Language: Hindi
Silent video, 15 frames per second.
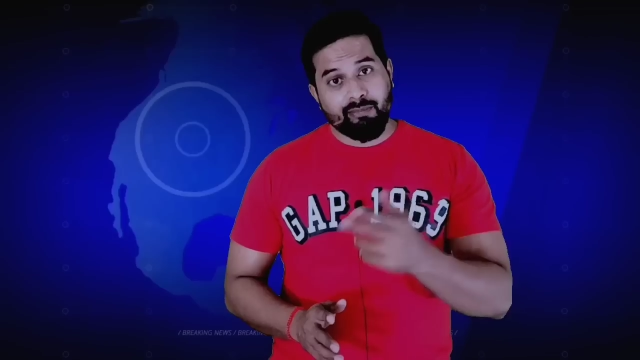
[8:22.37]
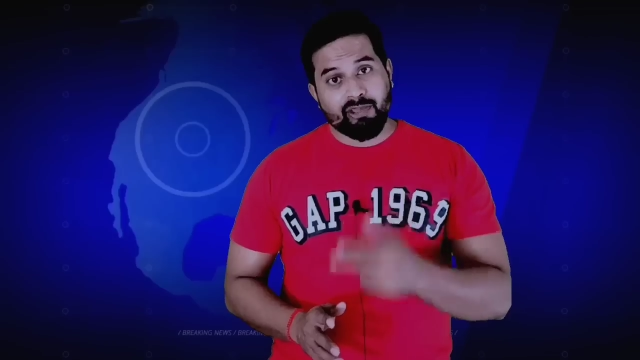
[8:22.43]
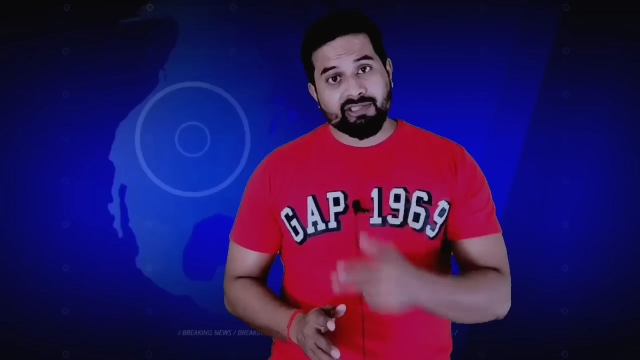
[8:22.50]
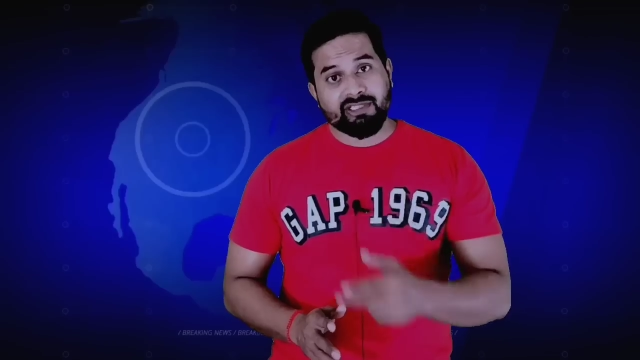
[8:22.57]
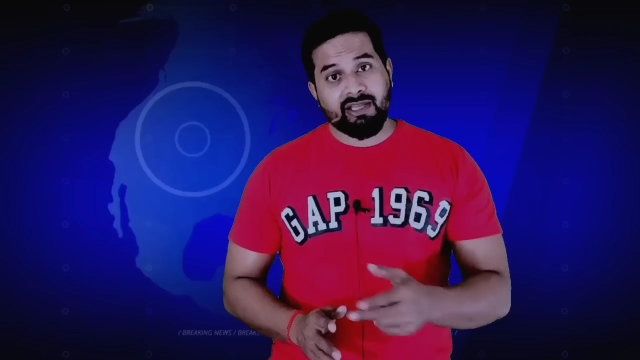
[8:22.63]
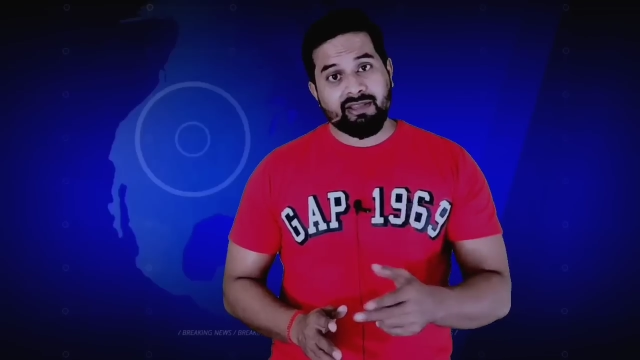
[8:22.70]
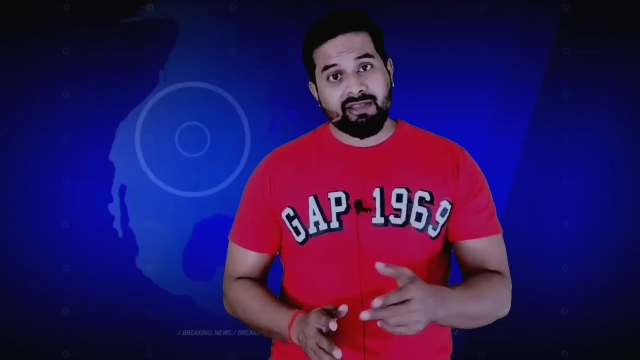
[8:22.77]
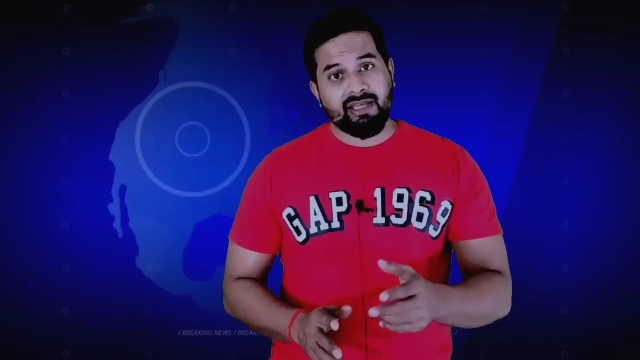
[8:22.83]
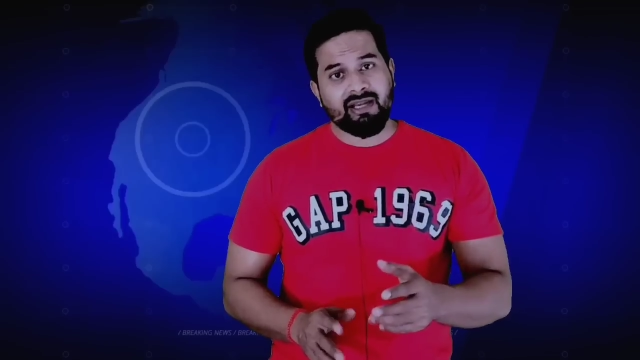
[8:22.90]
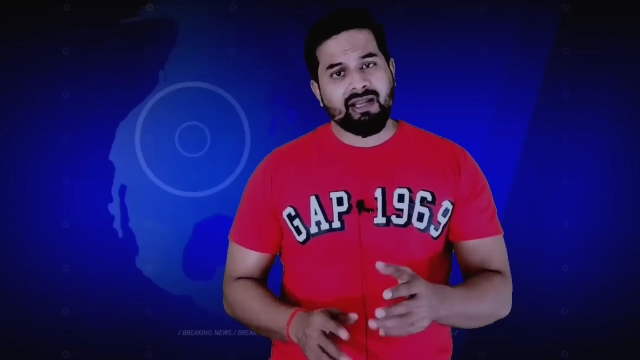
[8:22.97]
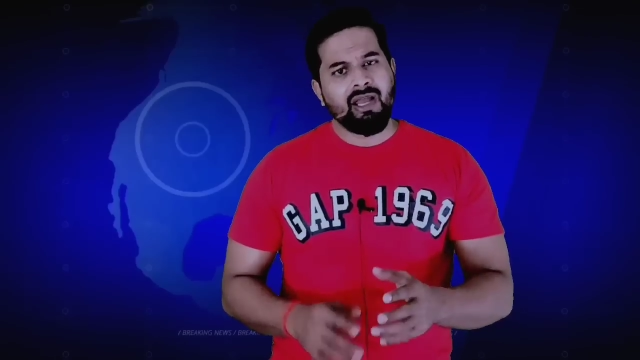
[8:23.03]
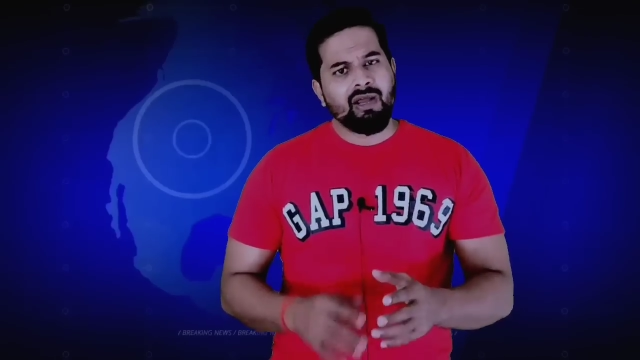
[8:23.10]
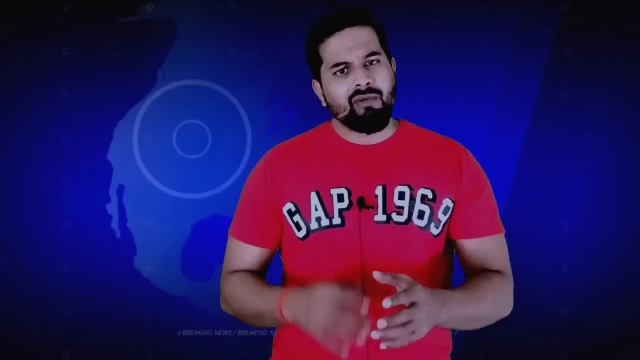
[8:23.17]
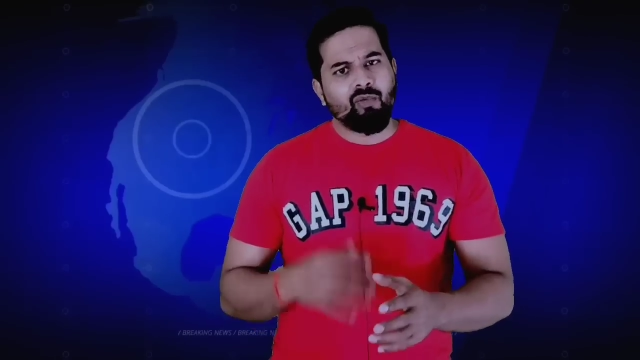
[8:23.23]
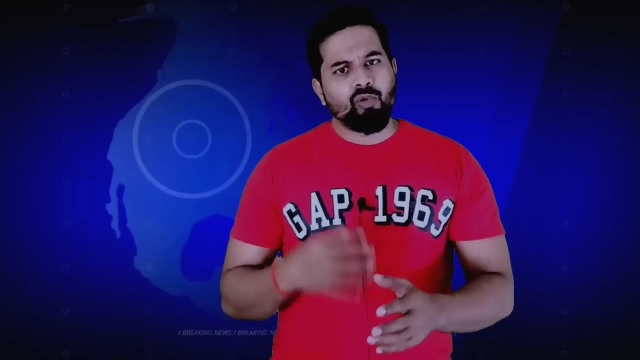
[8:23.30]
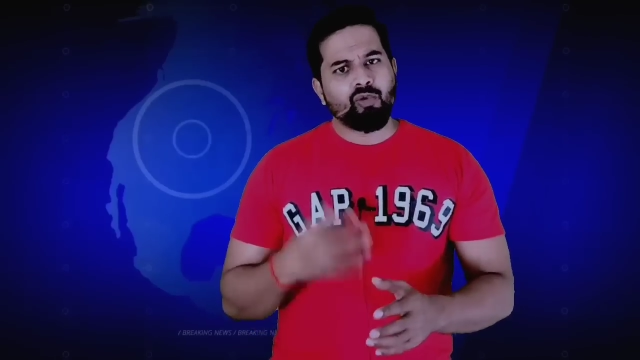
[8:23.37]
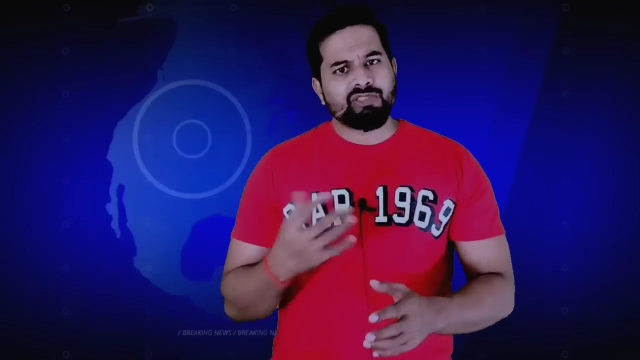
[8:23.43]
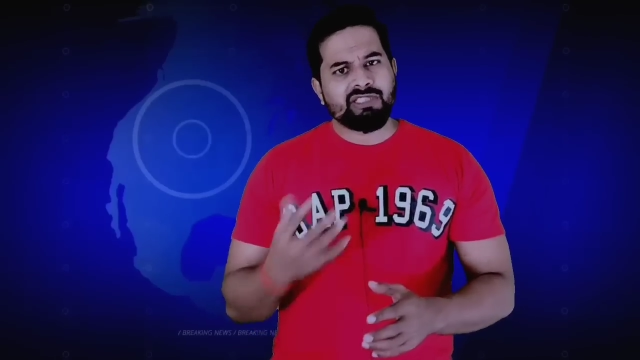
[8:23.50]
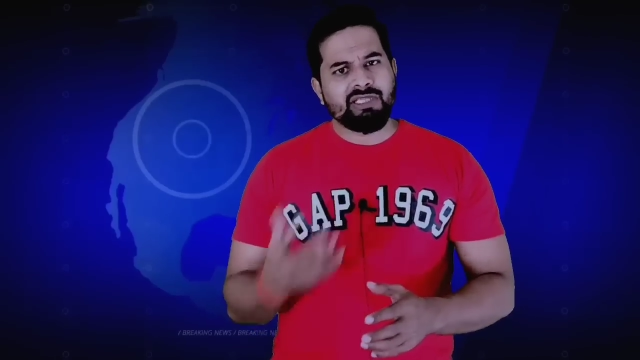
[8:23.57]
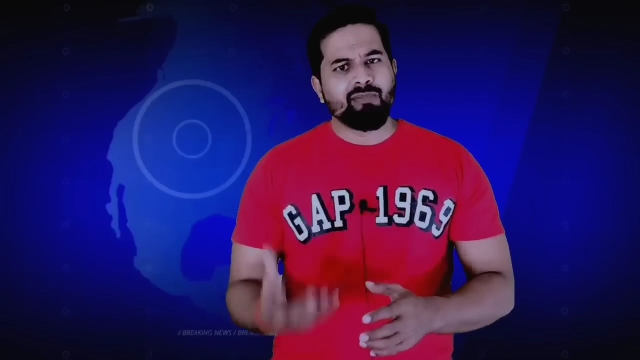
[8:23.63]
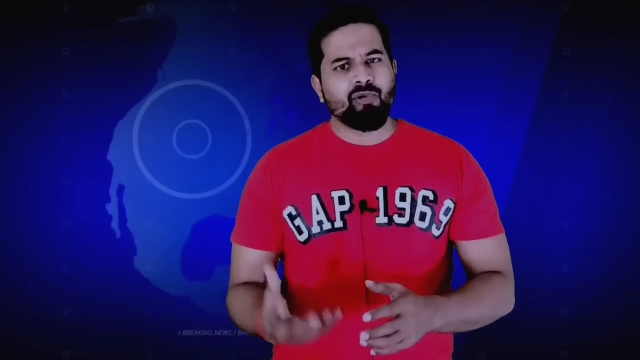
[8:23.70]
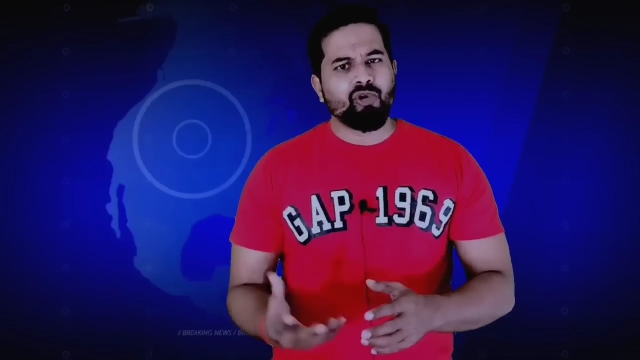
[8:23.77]
बिग बॉस के अंदर वो
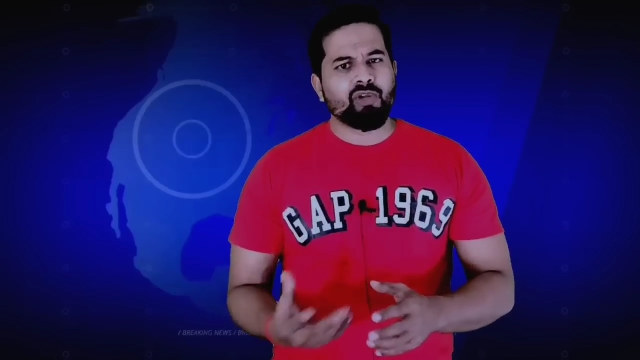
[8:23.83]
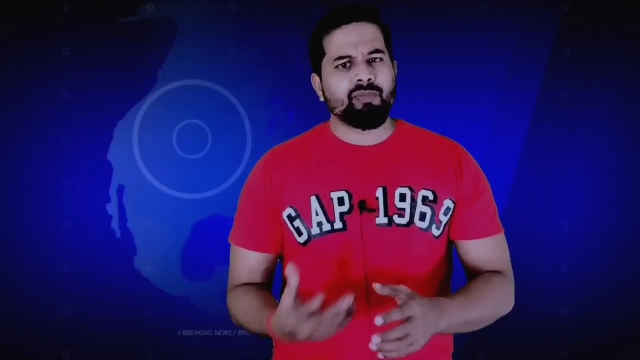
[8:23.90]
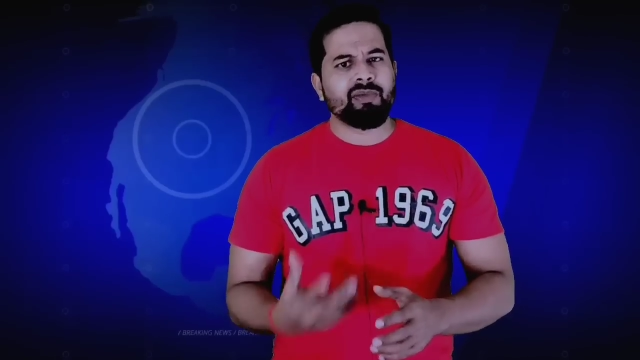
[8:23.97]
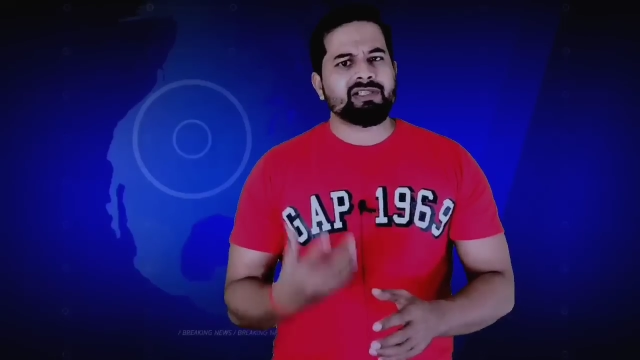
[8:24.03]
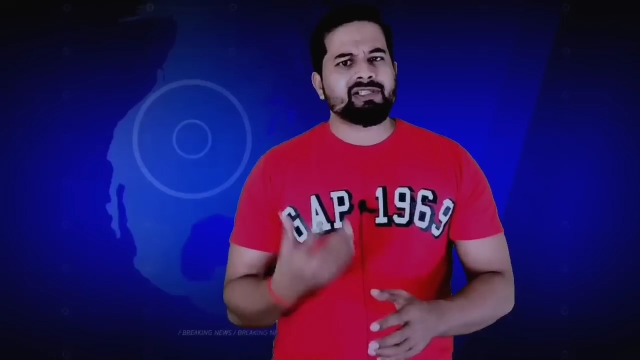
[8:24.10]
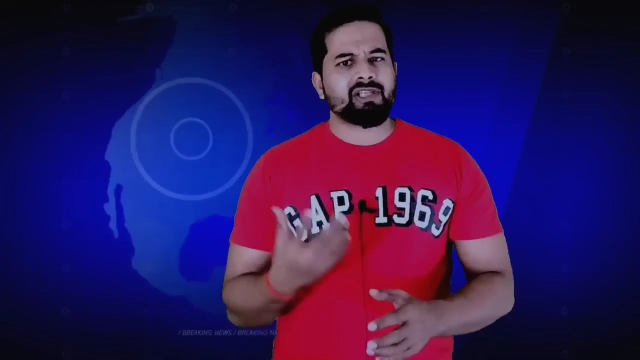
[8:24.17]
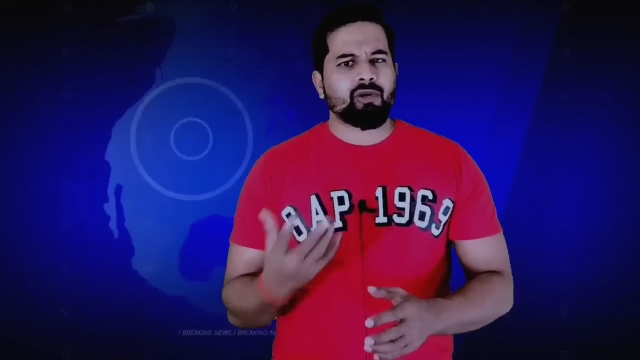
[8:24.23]
उसी मोड में